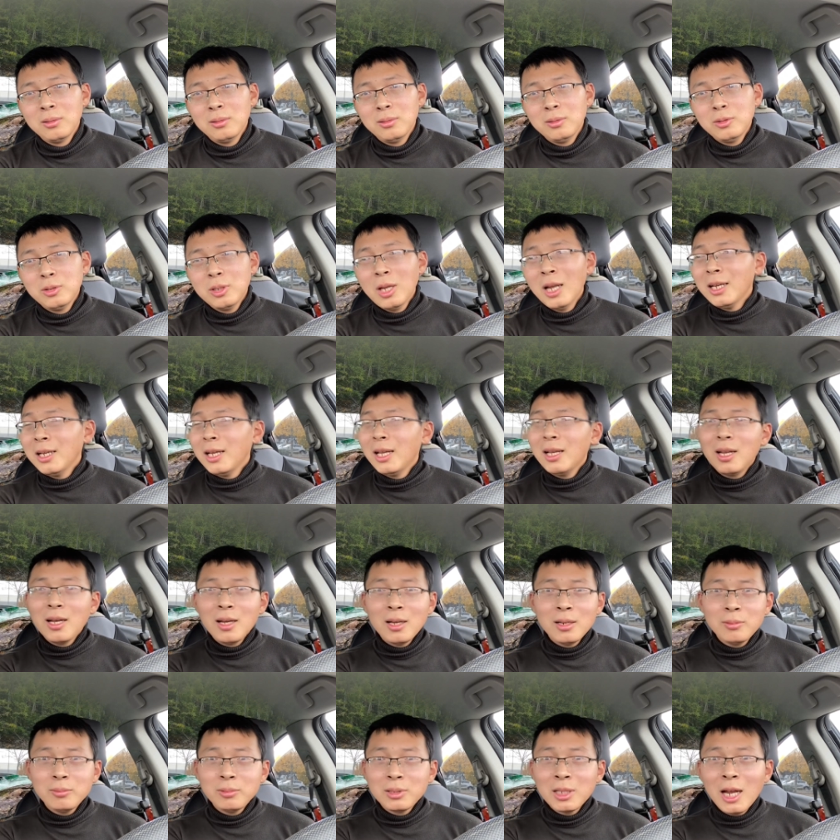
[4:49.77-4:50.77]
他连那
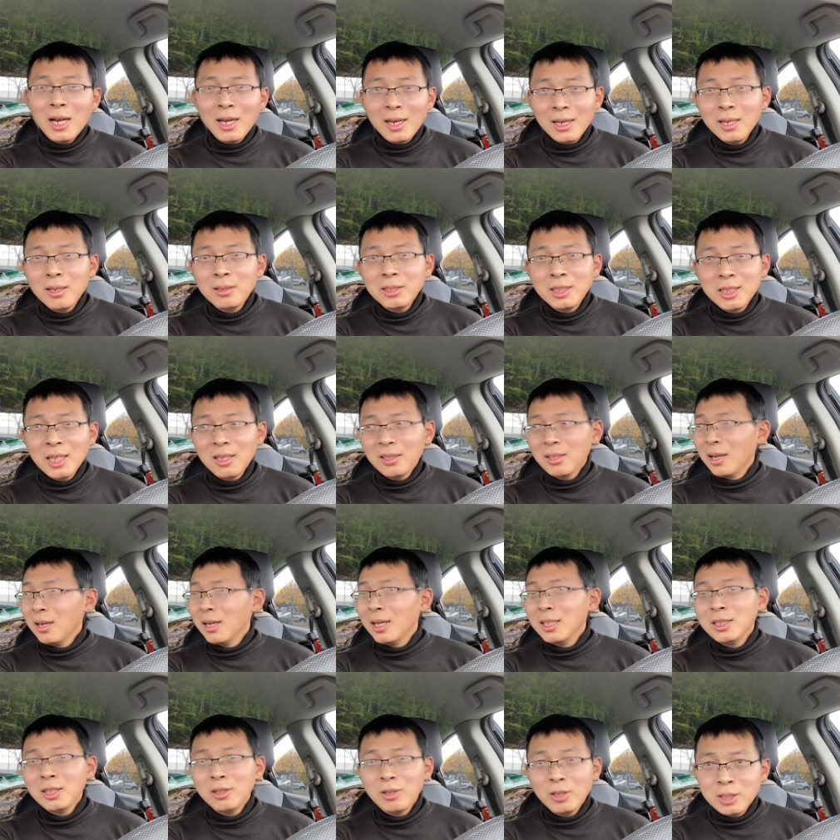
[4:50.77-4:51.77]
个他连那香港
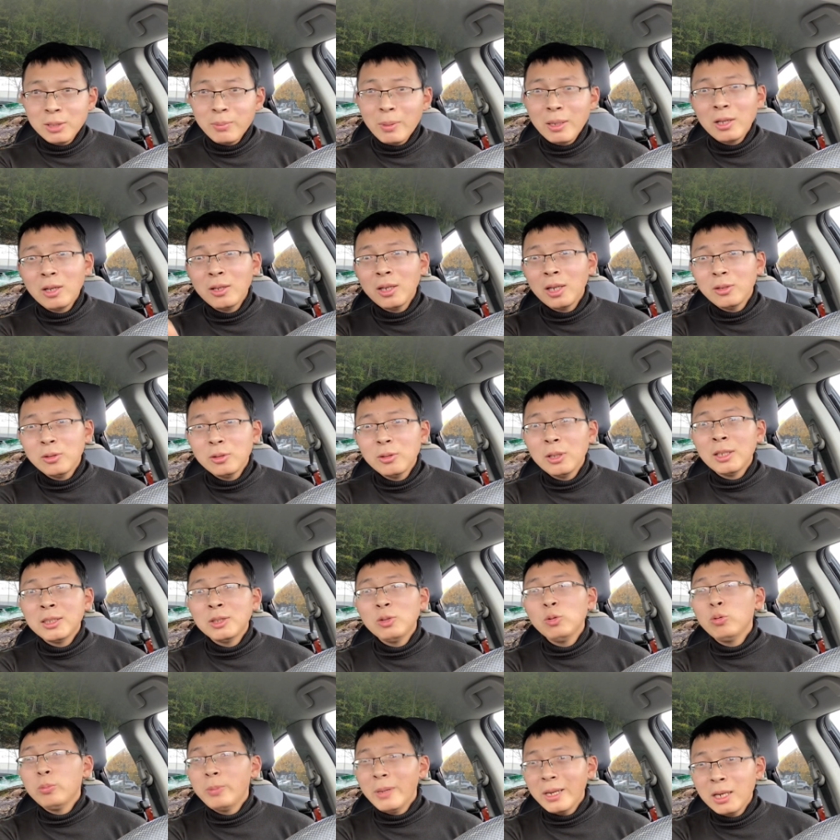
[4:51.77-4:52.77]
那些乱七八糟的那
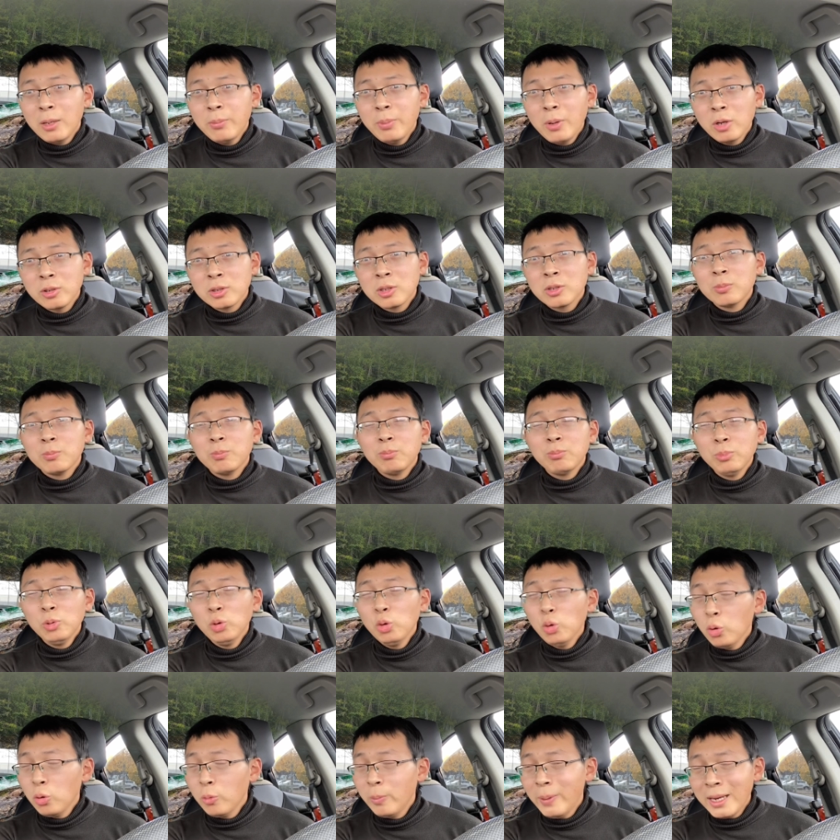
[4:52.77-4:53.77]
路边的报纸、
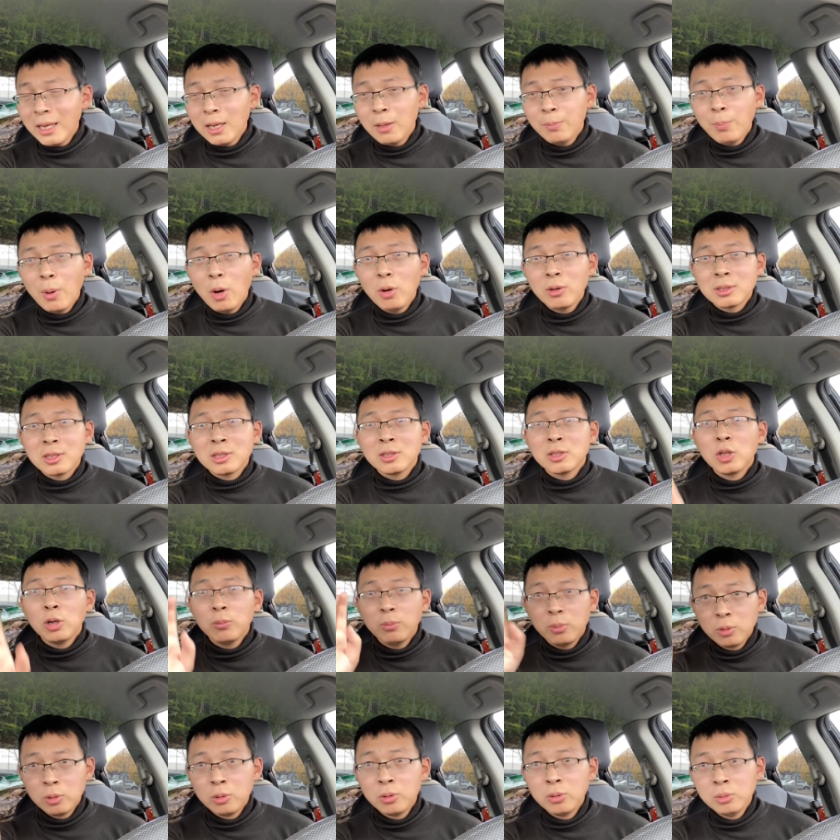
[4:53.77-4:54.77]
路边的报纸都
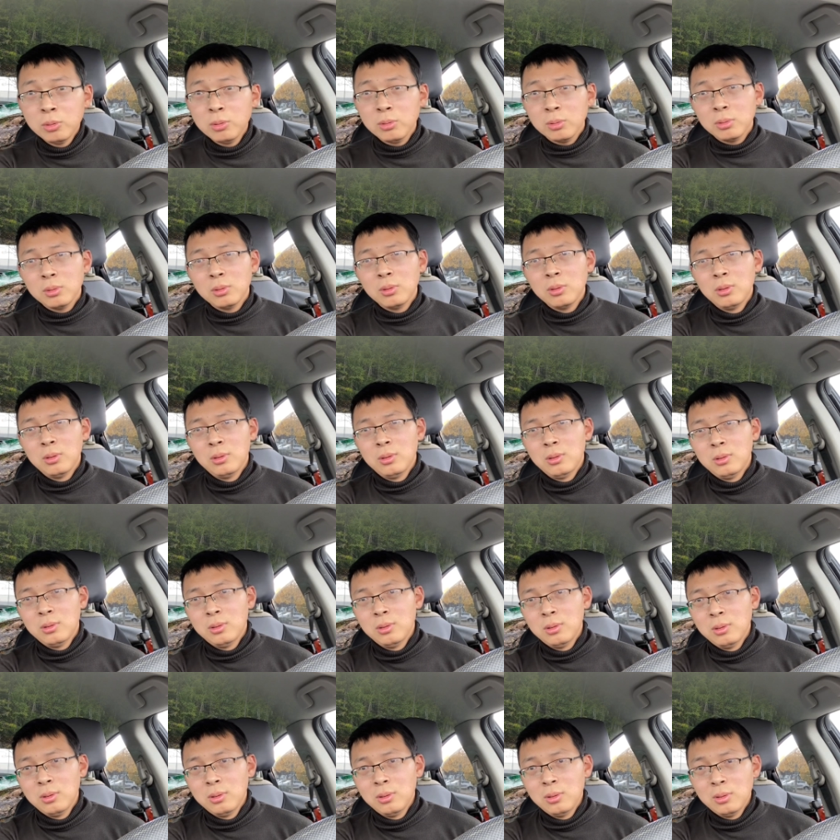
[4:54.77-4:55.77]
不如，
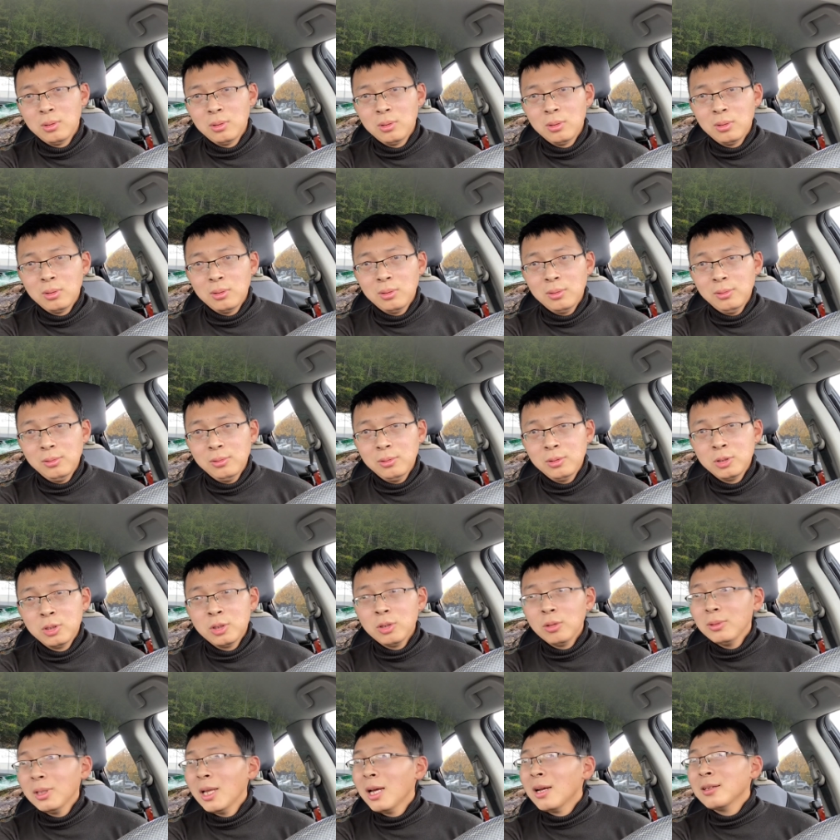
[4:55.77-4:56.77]

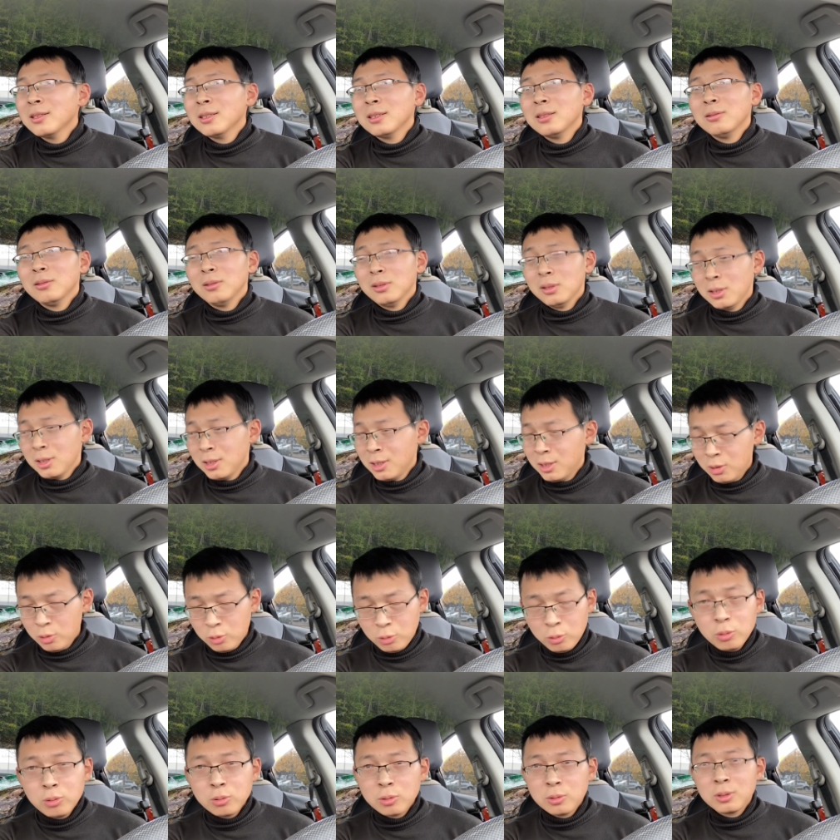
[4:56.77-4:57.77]
就那个
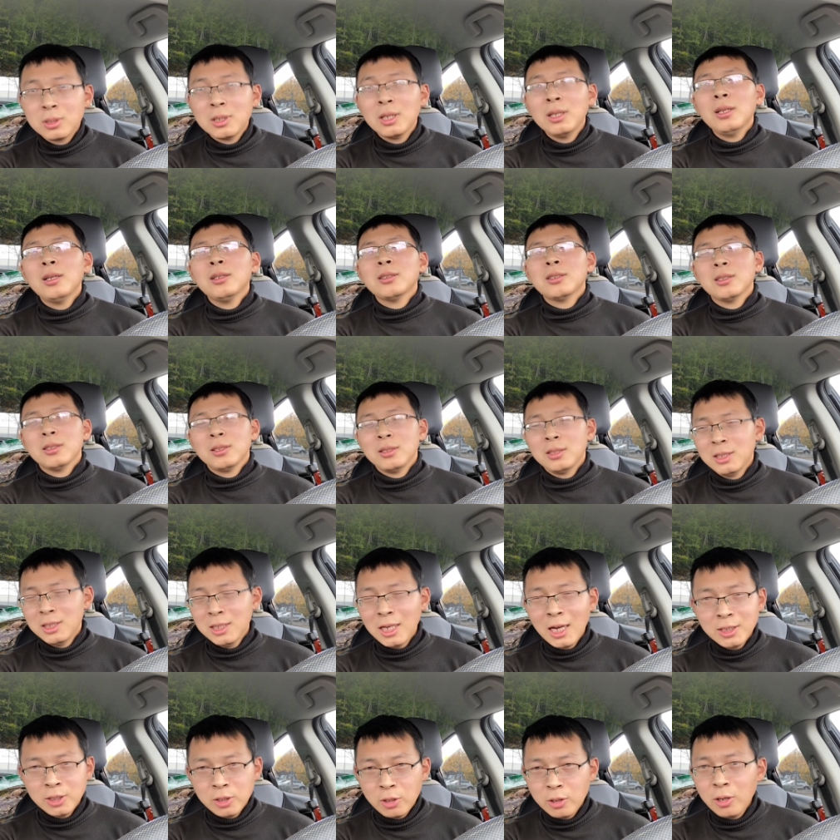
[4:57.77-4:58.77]
就真的是
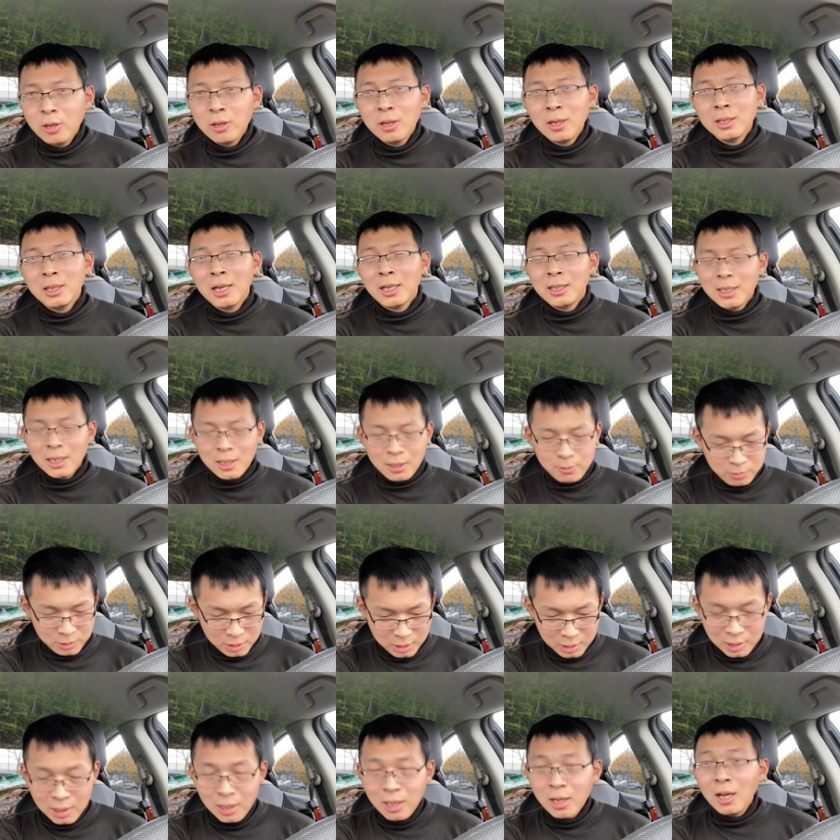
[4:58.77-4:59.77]
下脚料的，人家那
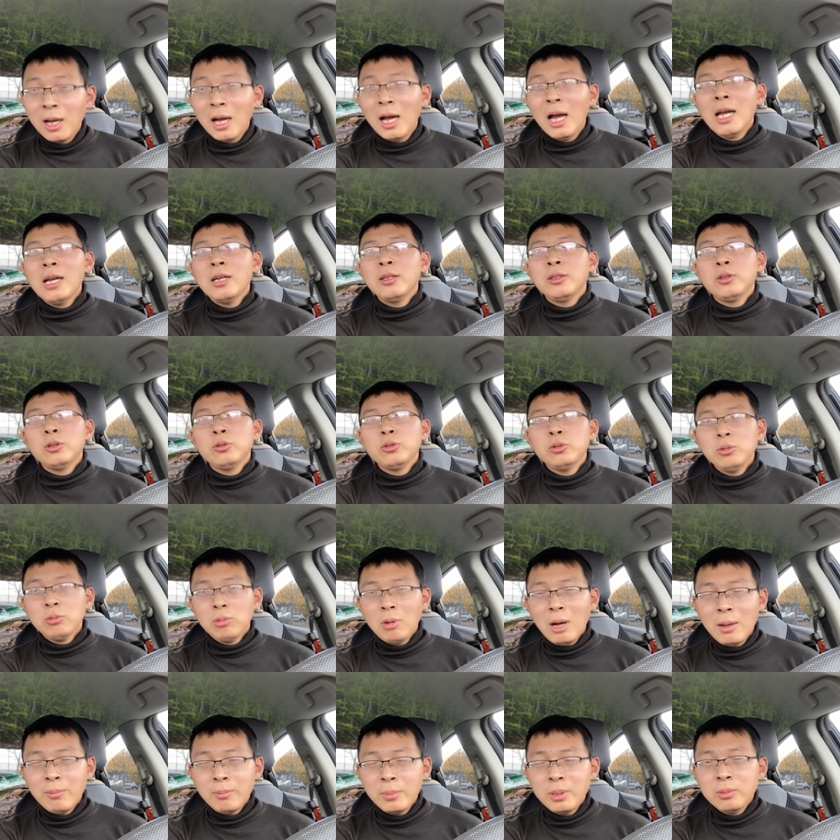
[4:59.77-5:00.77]
哎，有句
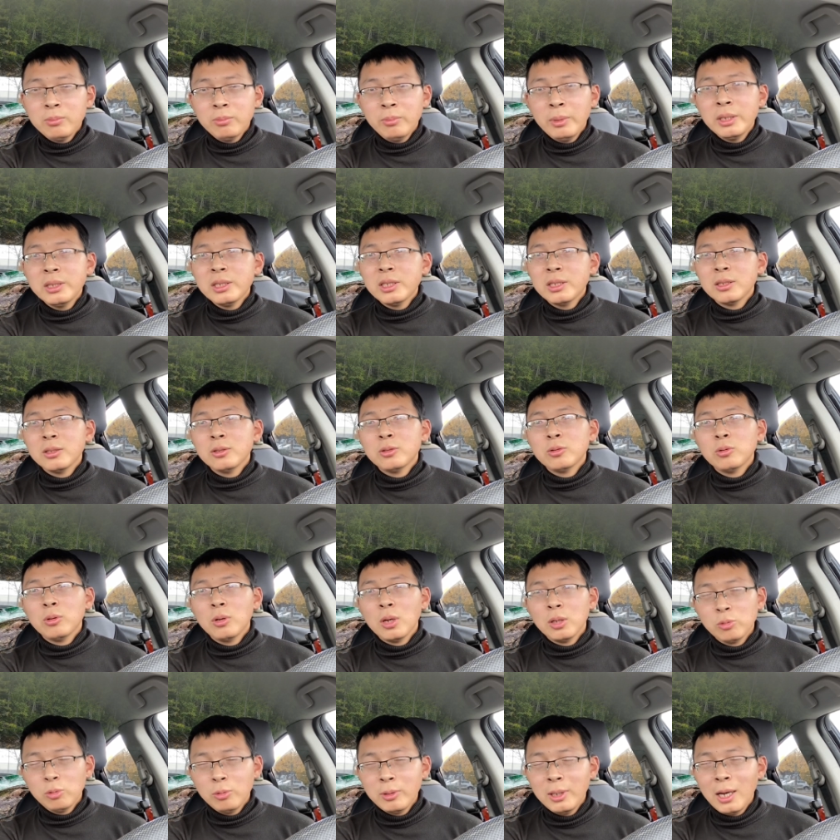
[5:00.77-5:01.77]
话名名词说
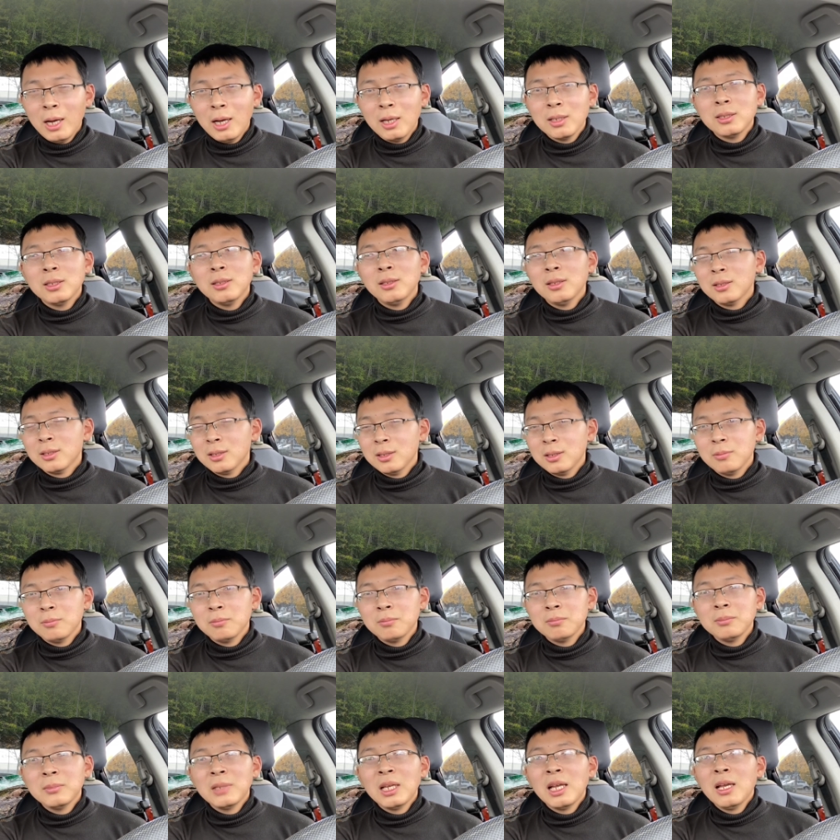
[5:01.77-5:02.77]
的对呀，真的是。
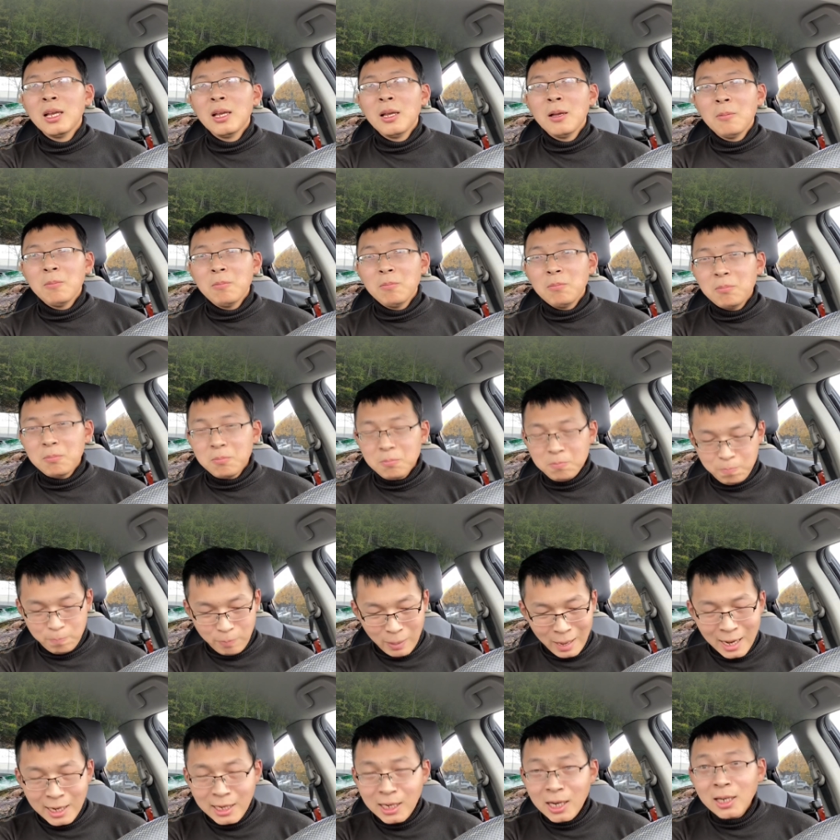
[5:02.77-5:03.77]

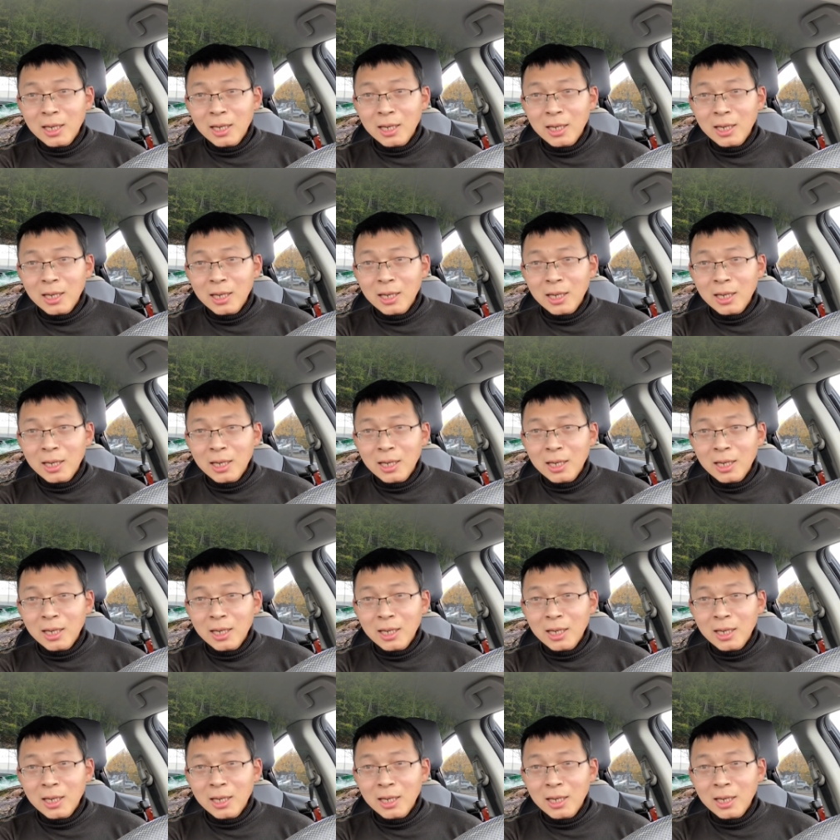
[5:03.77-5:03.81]
白人